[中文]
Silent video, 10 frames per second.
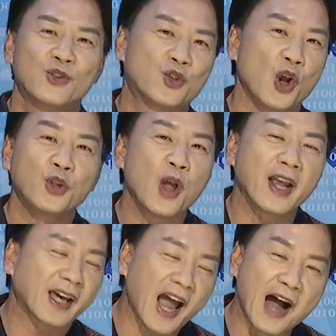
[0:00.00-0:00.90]
绝
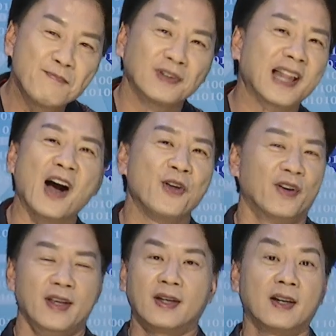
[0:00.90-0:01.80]
对看不到
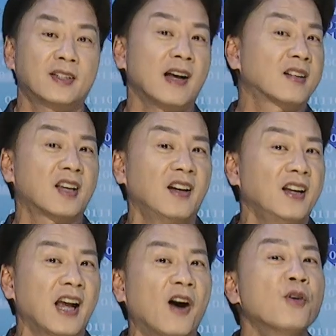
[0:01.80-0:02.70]
有一个像
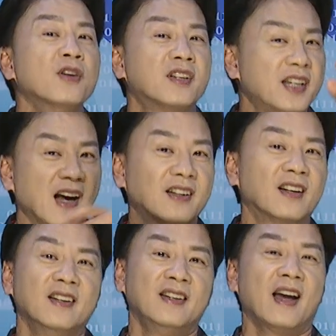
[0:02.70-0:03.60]
陈立豪讲
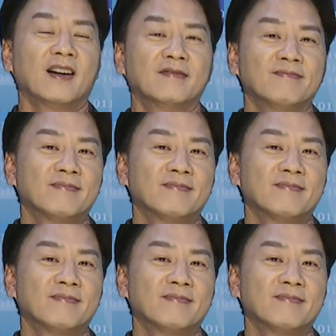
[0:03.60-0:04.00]
的一样，